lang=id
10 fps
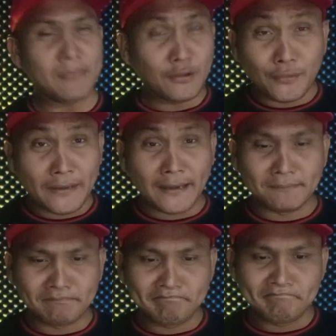Itu
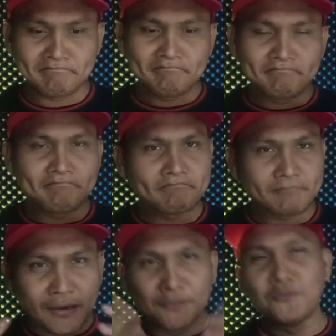yang
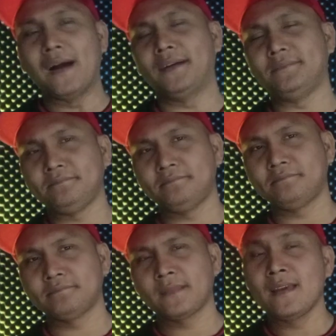kedua.
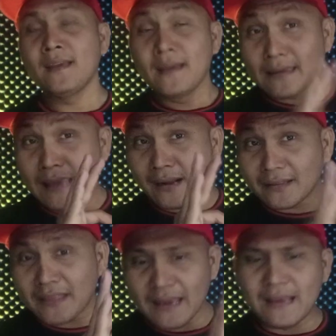
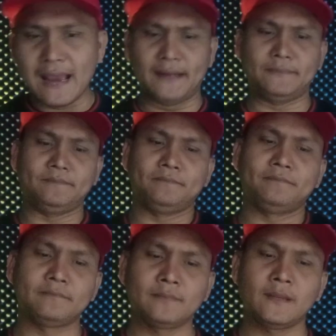Yang ketiga,
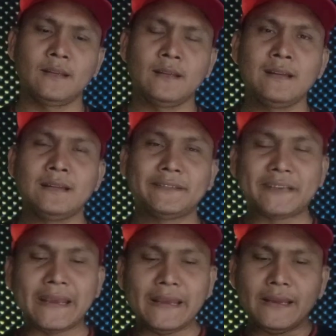
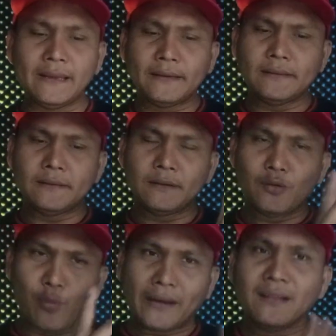si
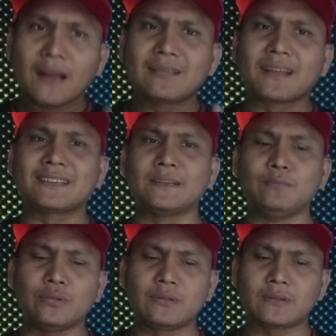wanita
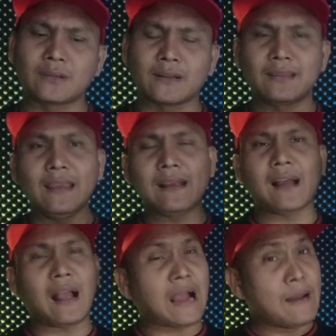tersebut
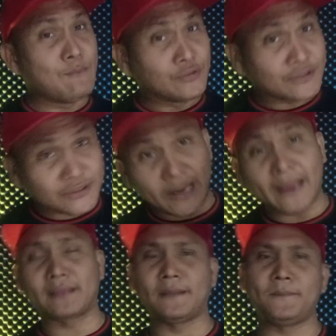ketika kamu chat,